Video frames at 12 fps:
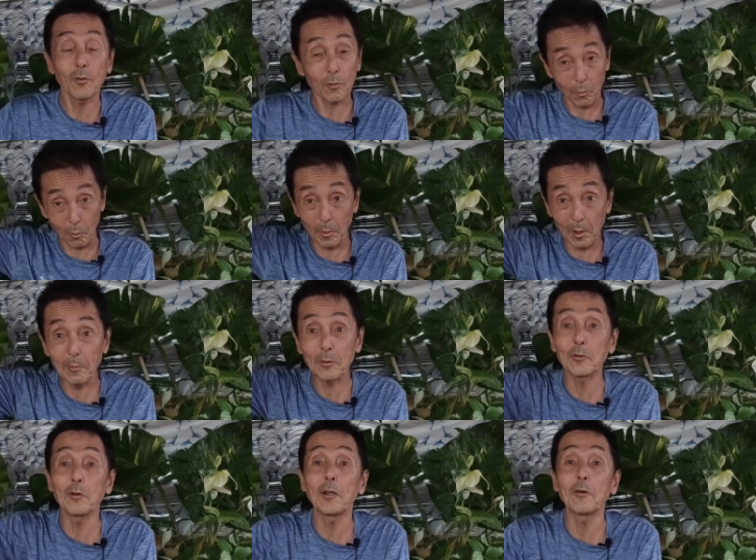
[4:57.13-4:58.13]
ちょっとお前
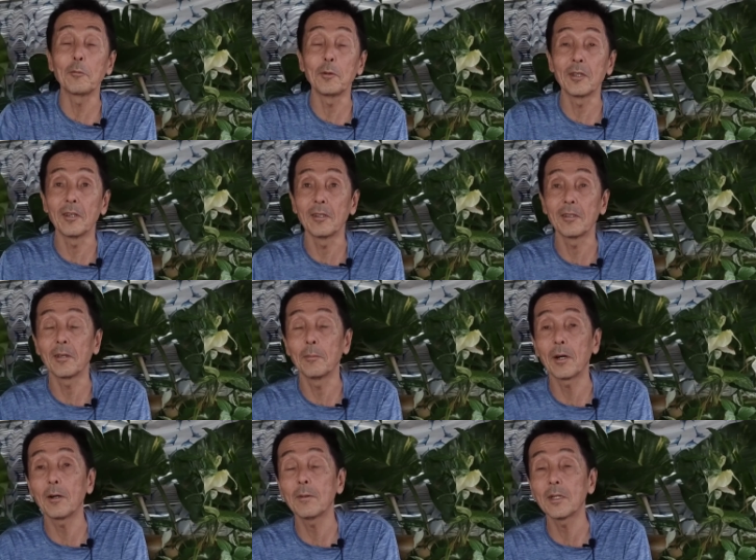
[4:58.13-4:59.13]
も座れよみたいに言って
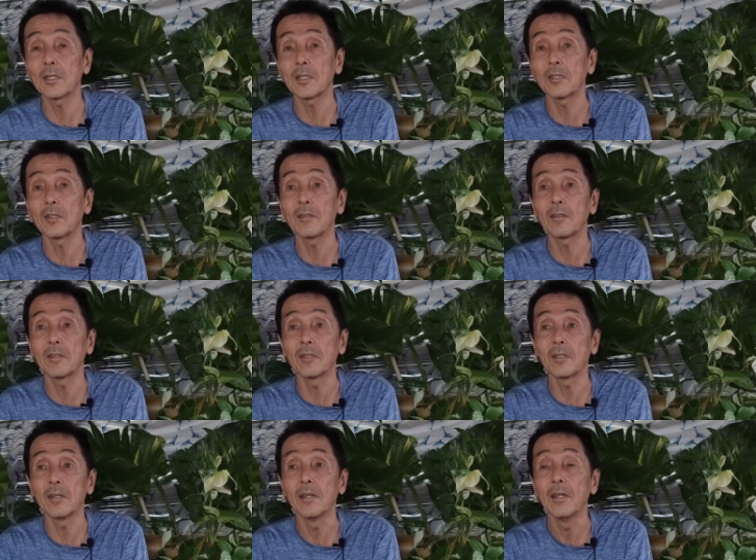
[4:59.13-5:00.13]
バカ話してた
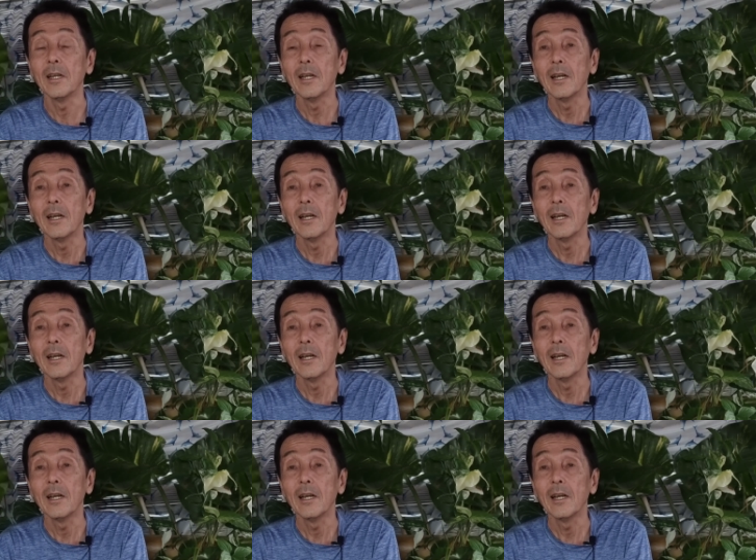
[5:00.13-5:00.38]
りして、